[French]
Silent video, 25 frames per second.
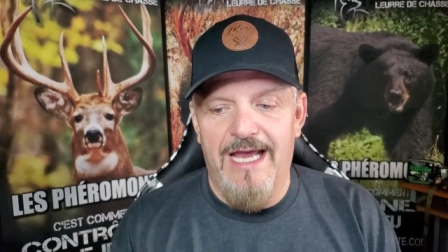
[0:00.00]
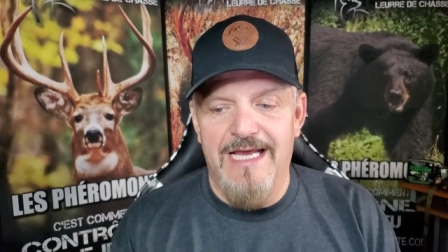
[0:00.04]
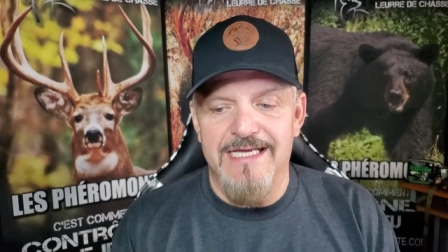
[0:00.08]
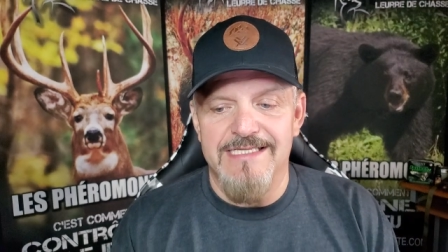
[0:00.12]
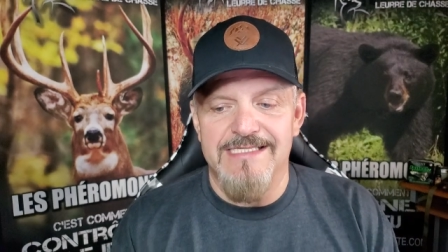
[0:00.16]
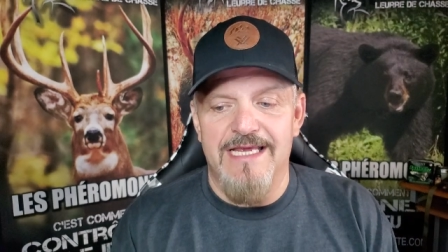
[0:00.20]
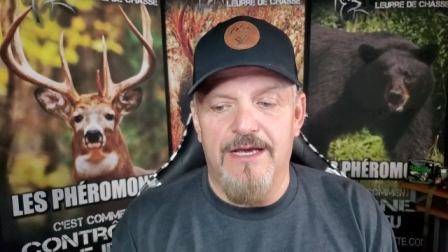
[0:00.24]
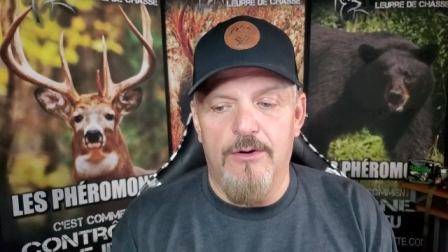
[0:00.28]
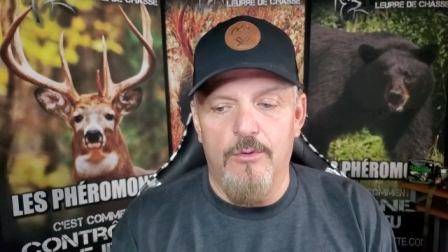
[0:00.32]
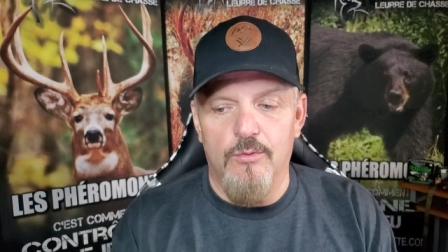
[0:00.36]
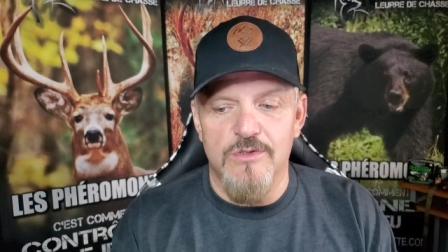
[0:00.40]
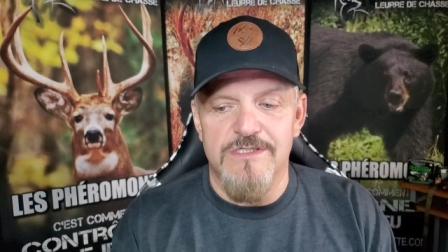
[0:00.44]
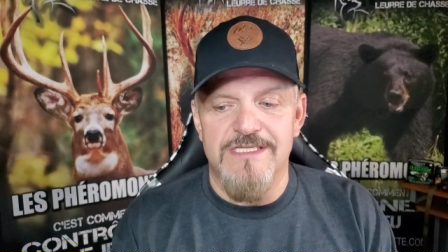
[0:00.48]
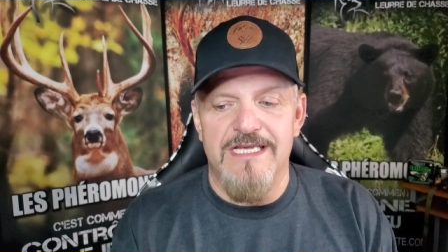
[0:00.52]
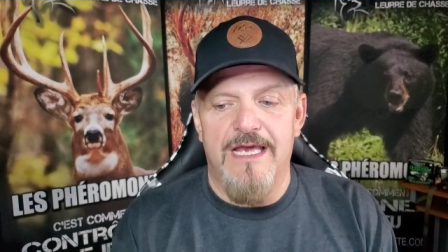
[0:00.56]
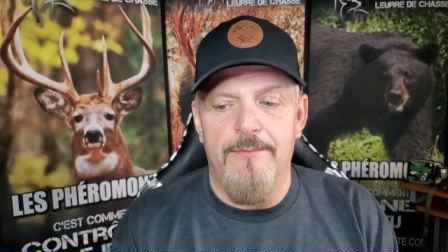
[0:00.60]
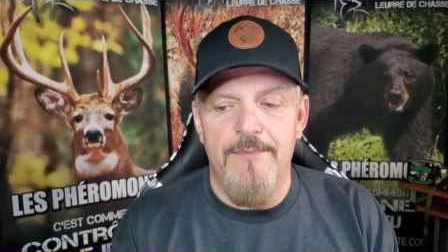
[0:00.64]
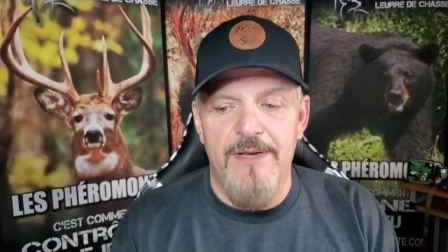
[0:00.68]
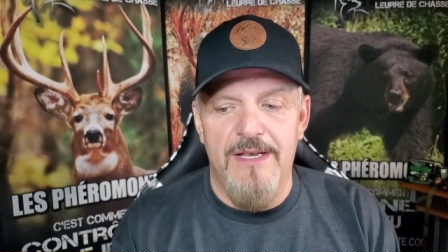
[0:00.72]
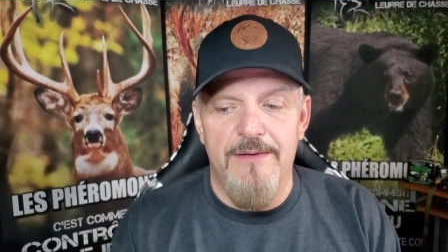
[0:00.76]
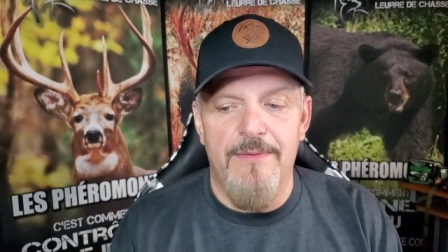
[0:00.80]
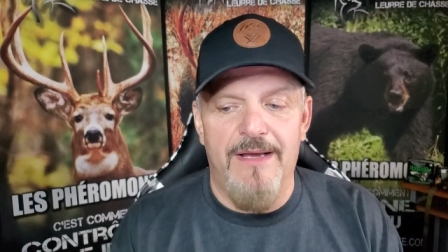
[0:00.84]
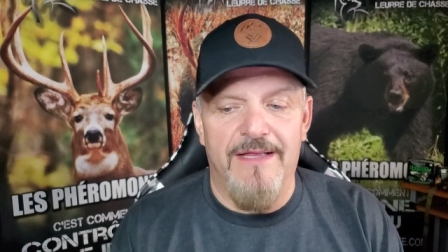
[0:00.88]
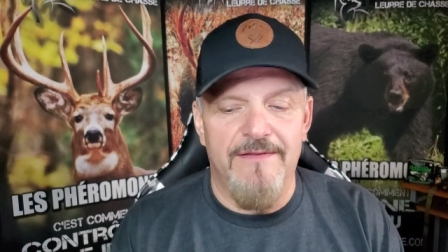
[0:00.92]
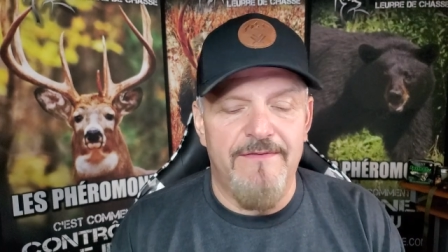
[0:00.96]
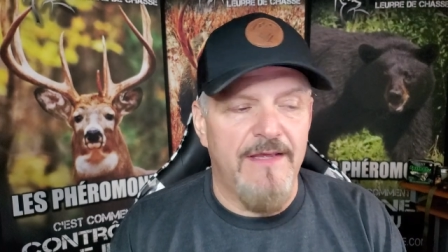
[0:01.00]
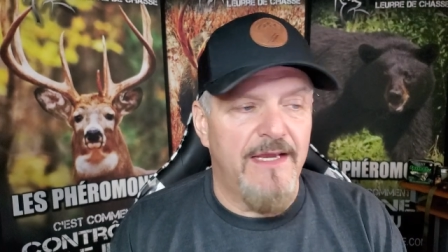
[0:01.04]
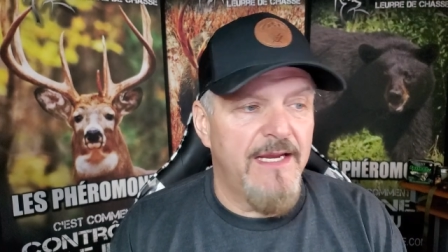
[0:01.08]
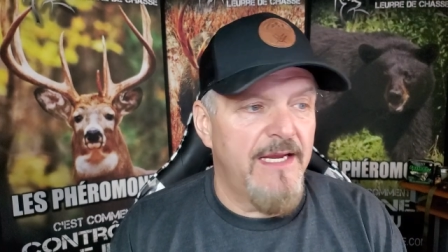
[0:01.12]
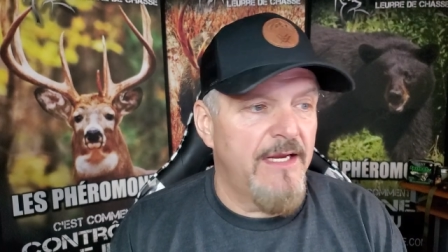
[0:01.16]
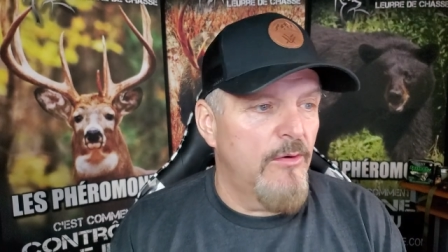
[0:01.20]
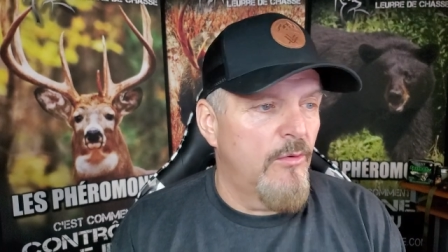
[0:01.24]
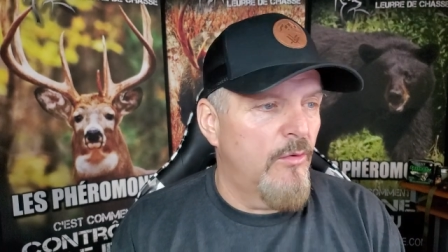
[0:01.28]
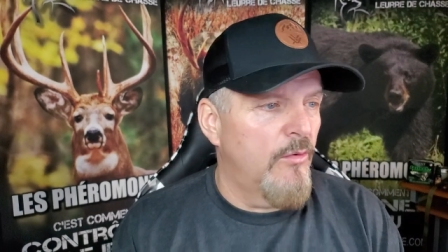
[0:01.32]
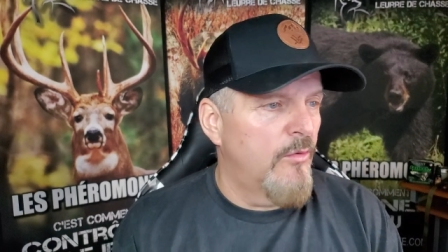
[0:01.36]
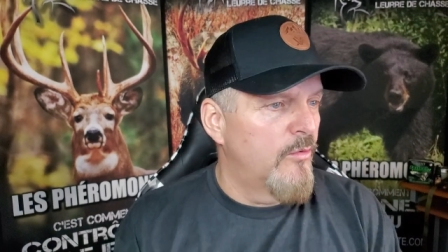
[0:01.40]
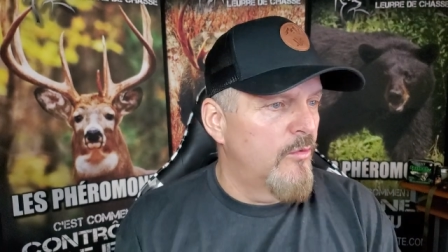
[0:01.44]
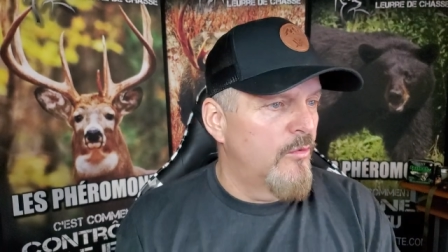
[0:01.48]
à 100, aux 100 000 matin
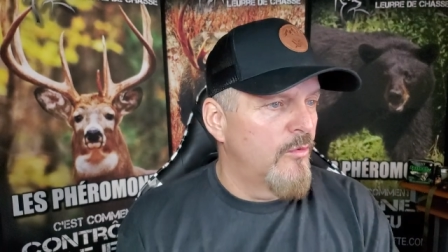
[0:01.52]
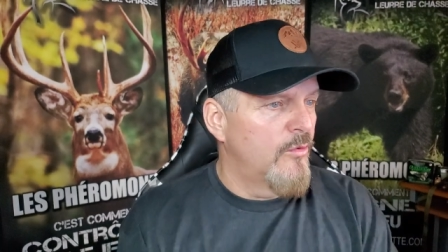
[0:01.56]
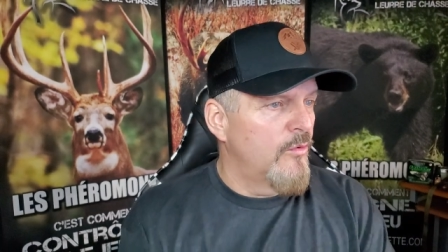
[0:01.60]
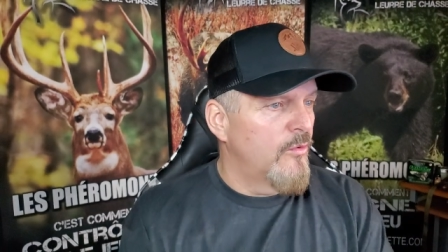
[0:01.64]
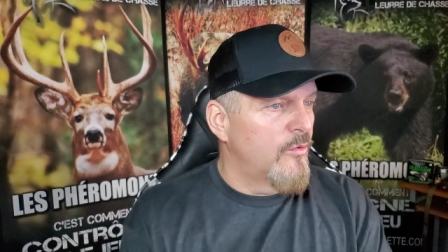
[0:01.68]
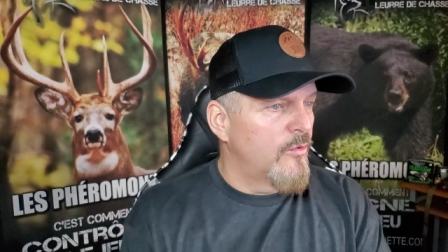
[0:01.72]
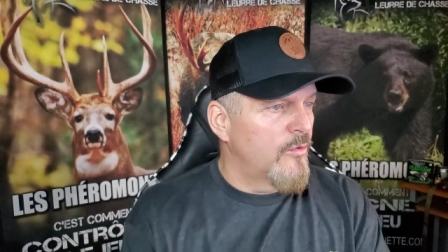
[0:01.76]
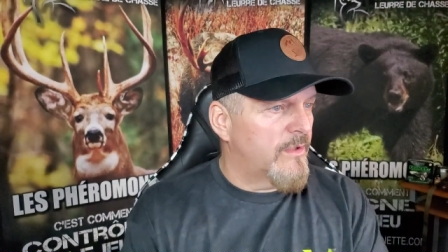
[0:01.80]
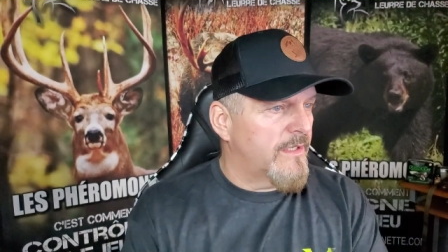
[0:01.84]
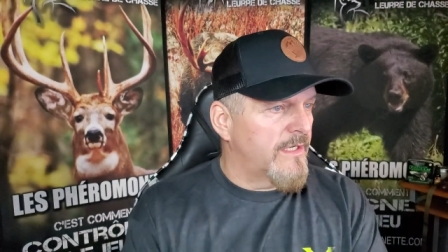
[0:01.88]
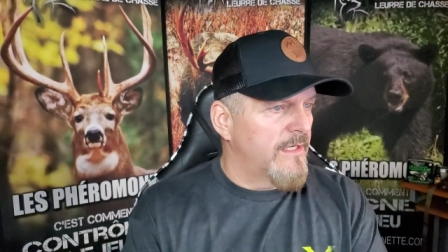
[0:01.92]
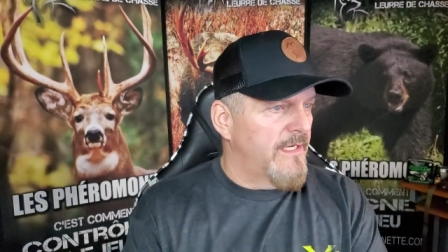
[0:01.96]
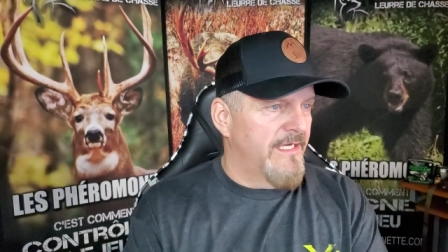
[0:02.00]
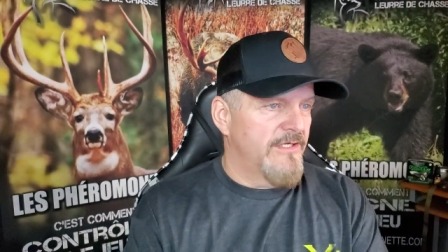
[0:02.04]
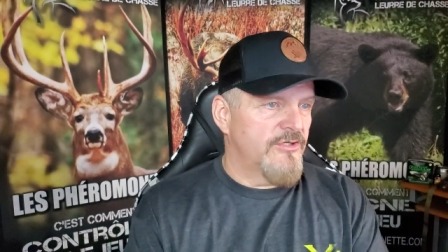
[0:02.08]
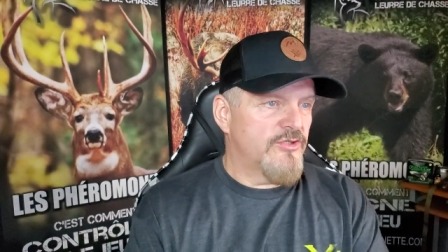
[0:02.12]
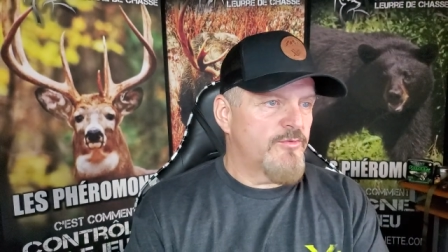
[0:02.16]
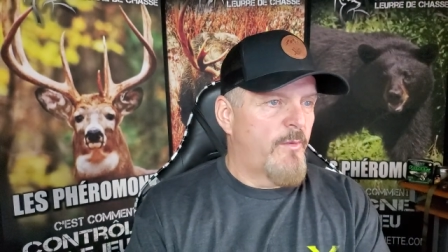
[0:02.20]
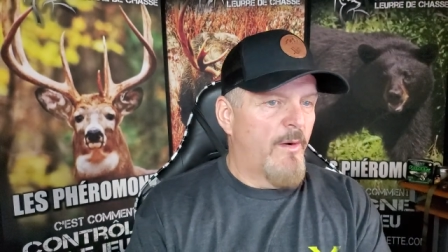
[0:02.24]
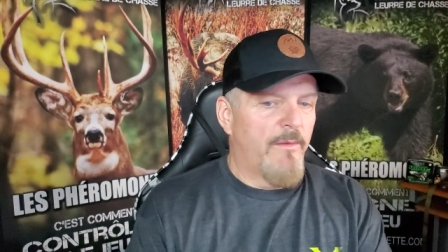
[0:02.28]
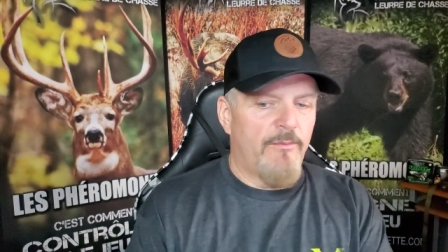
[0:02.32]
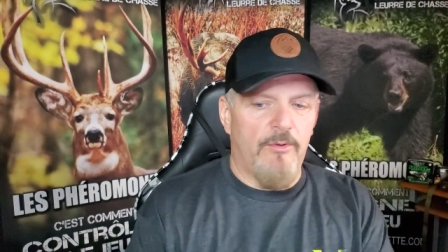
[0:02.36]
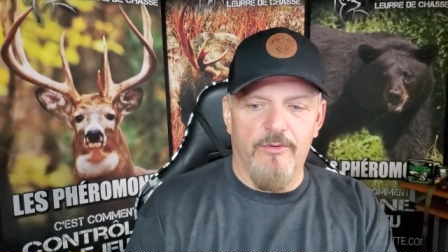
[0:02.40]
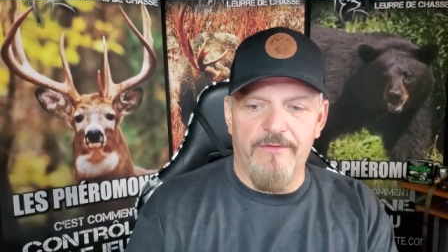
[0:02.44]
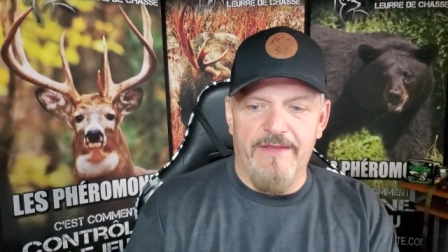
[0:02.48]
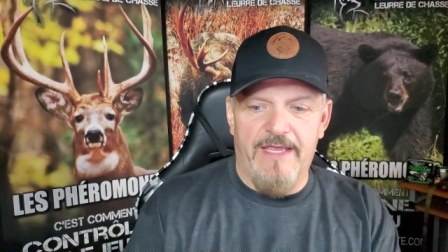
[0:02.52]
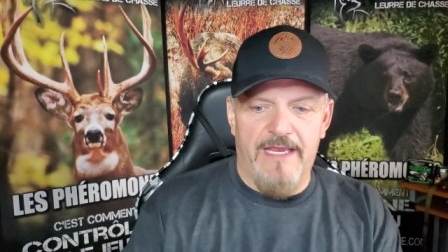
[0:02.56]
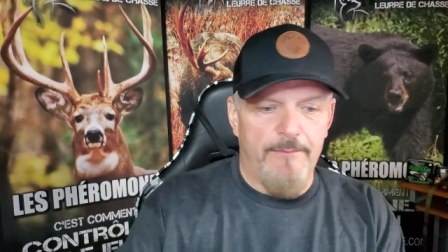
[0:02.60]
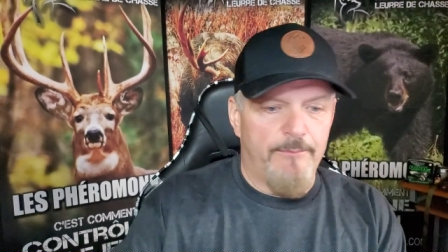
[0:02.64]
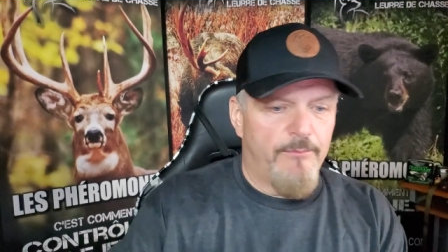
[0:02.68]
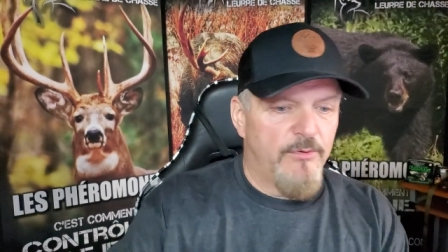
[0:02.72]
où je suis pas bon dans